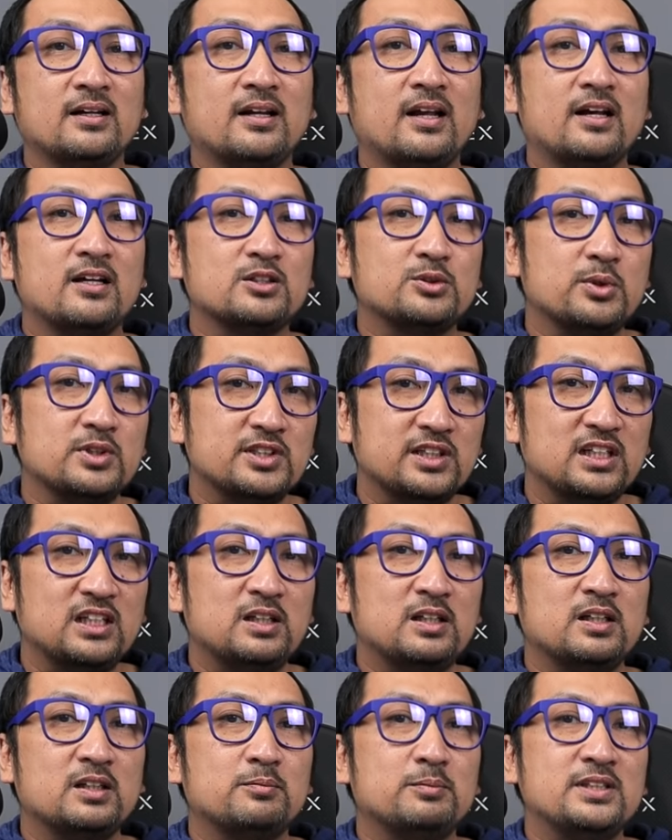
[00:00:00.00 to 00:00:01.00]
Nah, Switch
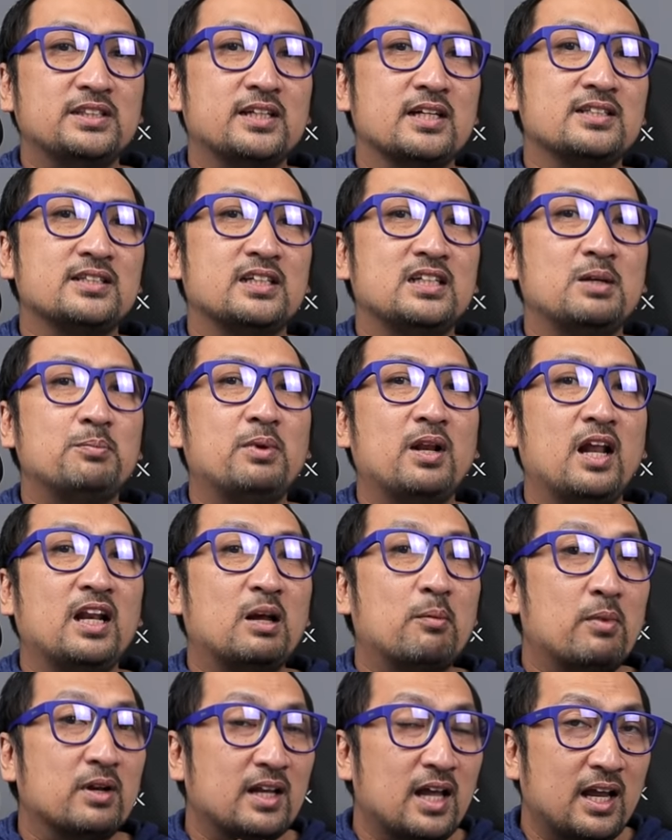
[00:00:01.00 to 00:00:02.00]
ini bisa jadi
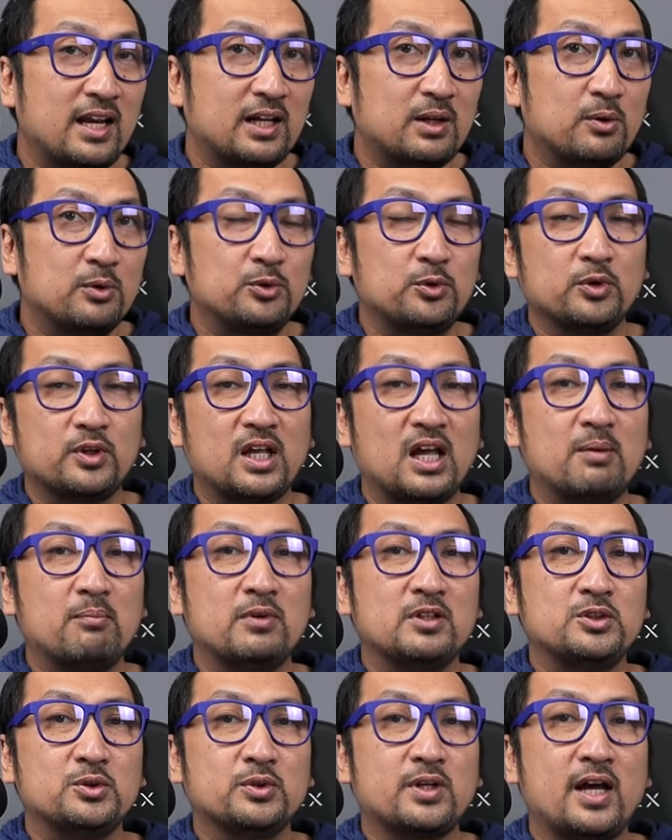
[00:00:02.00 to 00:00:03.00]
pilihan yang menarik untuk
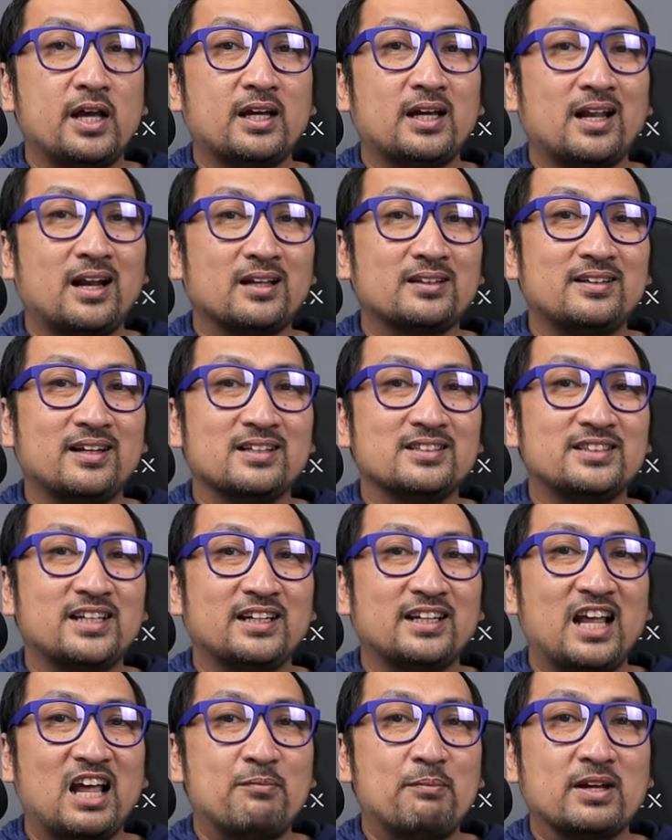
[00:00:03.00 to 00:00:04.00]
yang menyukai karakter
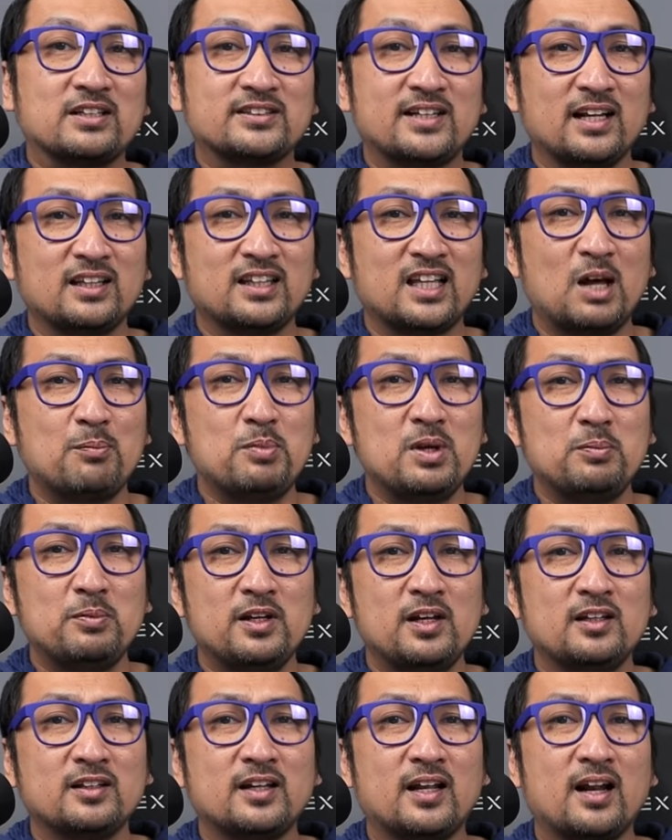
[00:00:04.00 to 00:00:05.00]
cari MX Red tapi
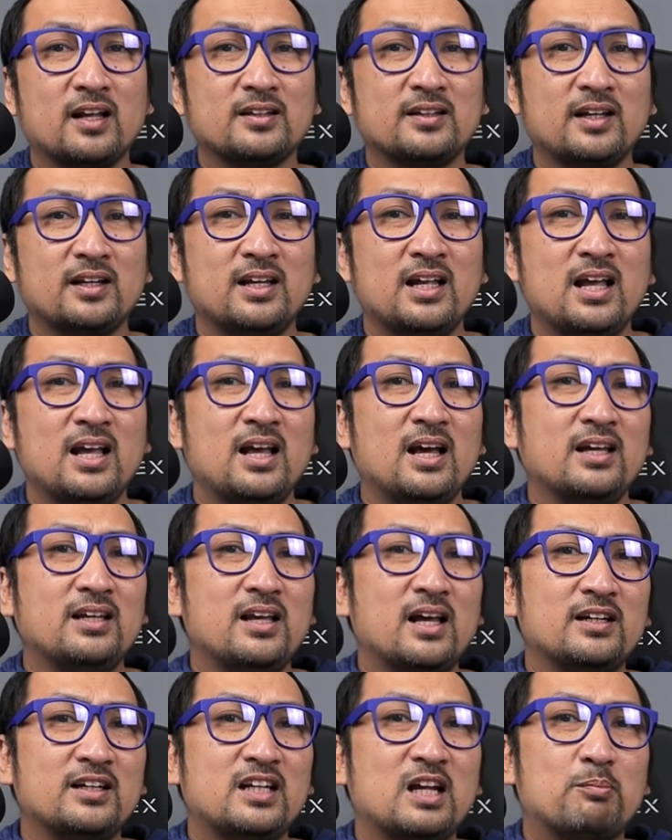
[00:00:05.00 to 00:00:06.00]
pingin karakter
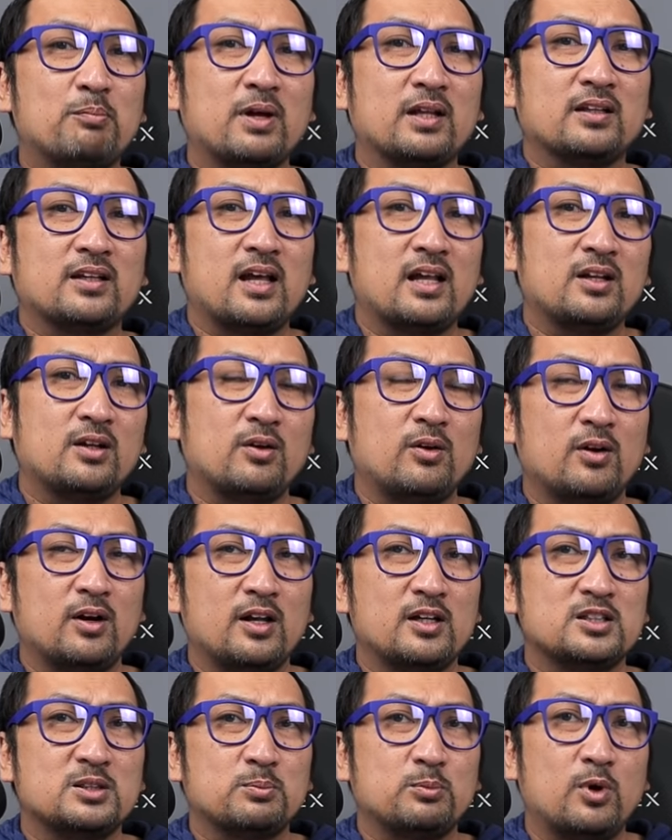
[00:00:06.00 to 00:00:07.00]
yang didapatkan
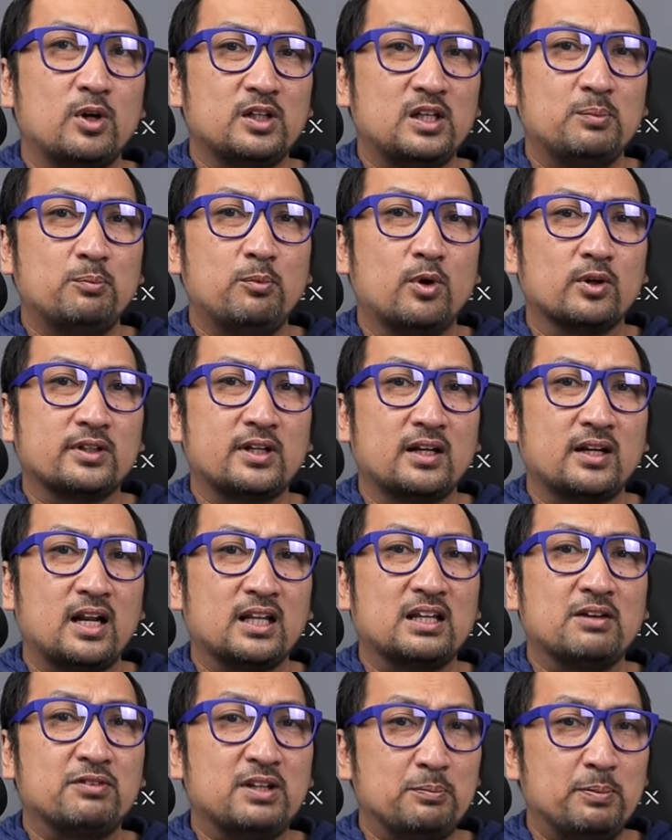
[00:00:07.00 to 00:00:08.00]
oleh sebuah keyboard yang
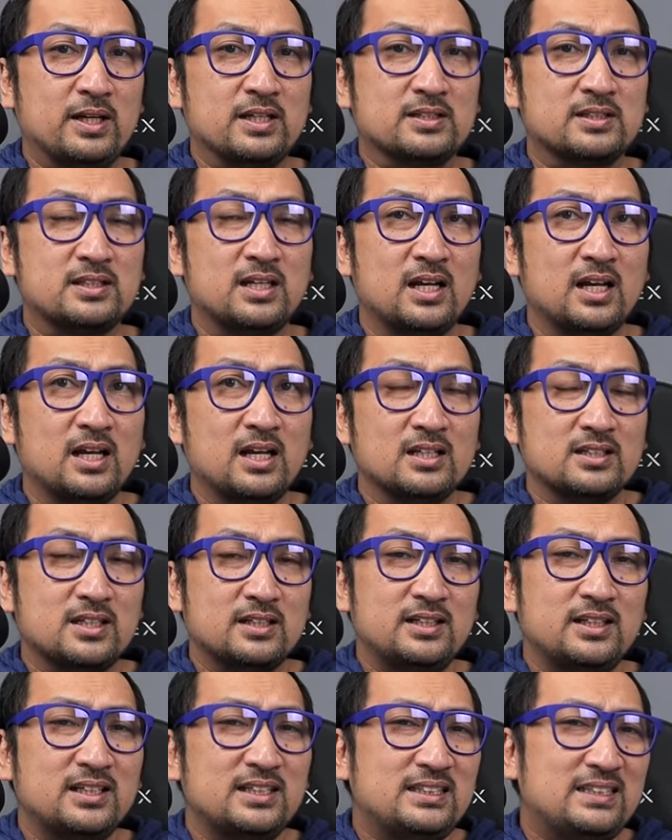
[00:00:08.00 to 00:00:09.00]
relatif tipis.
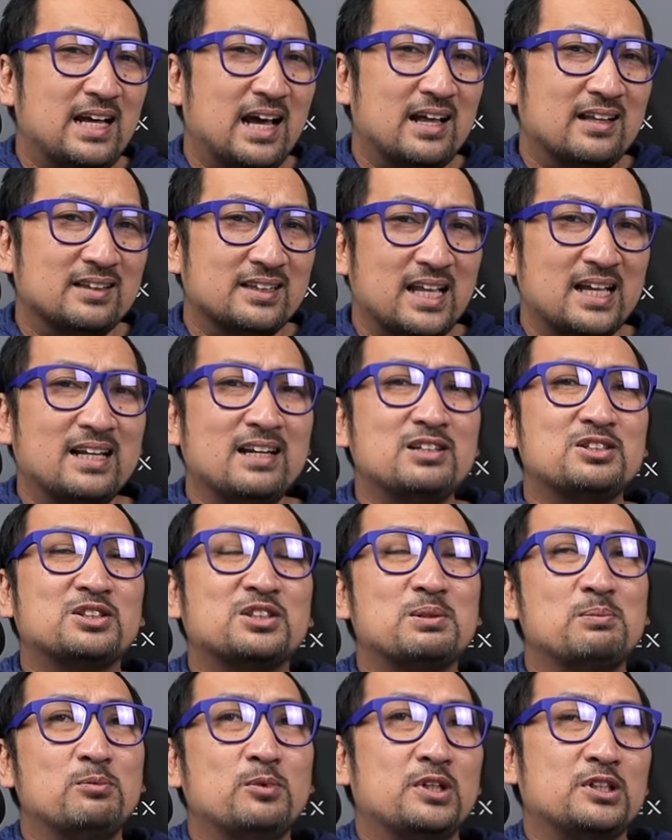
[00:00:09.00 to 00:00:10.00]
Jadi di antara
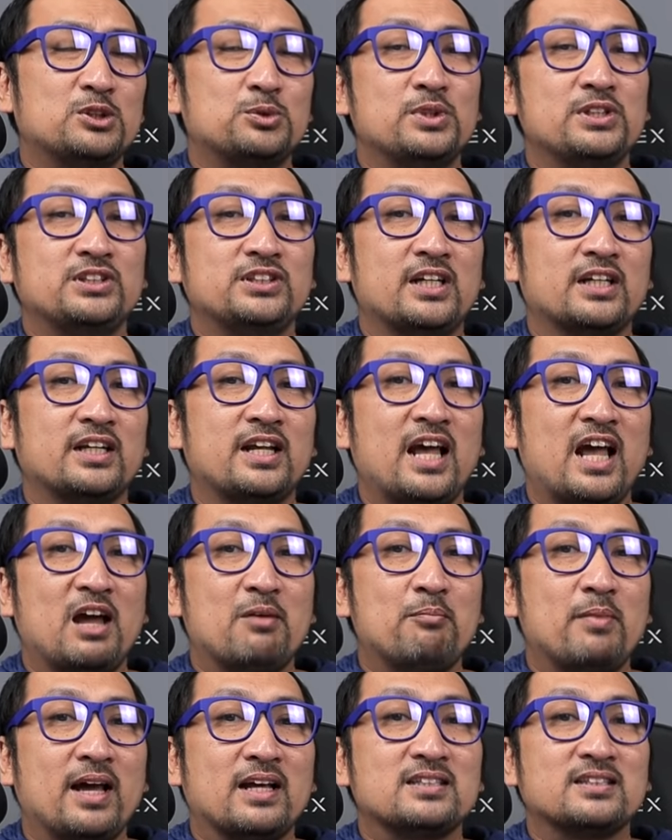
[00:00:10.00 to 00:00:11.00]
semua Switch cari
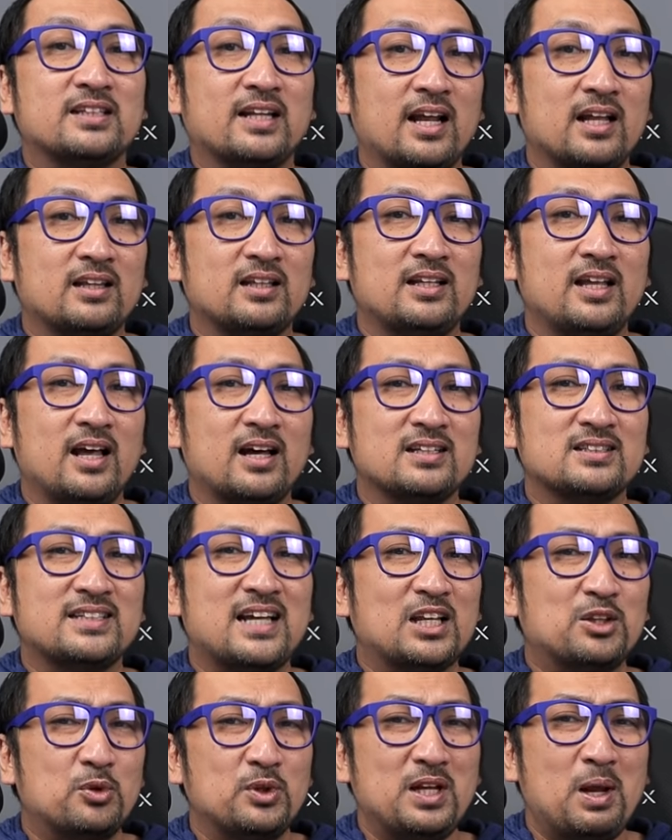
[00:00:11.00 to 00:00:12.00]
MX Red yang
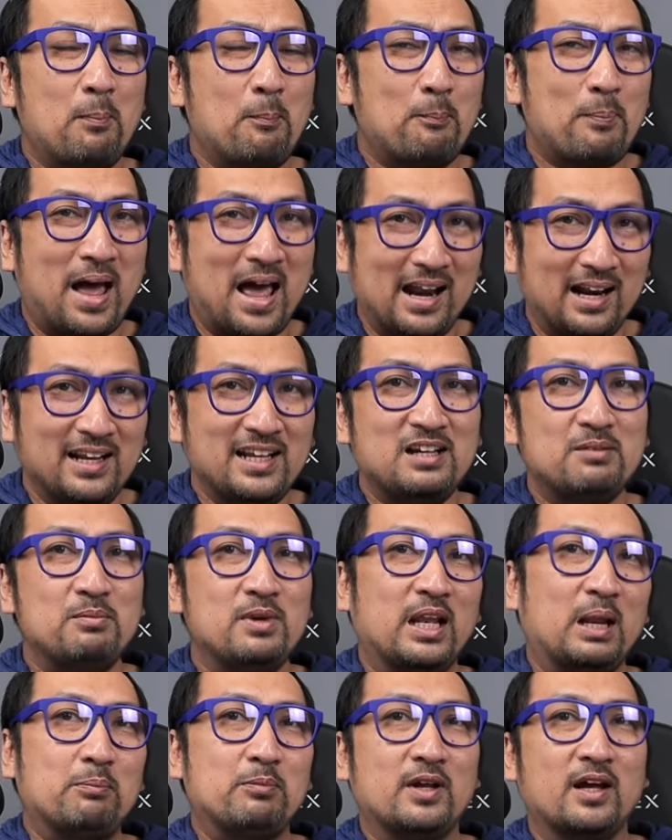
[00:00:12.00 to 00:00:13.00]
satu ini yang paling
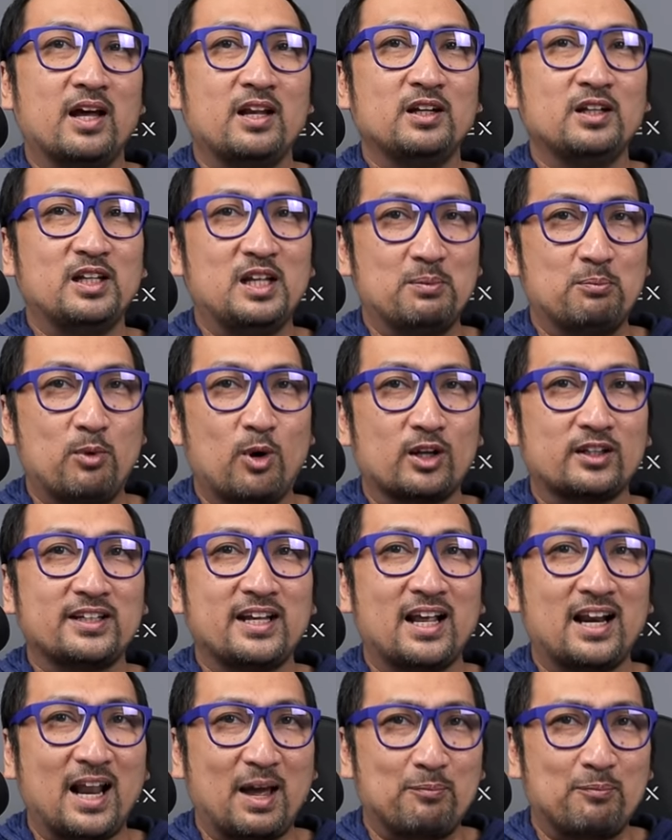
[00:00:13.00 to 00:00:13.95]
mirip dengan keyboardnya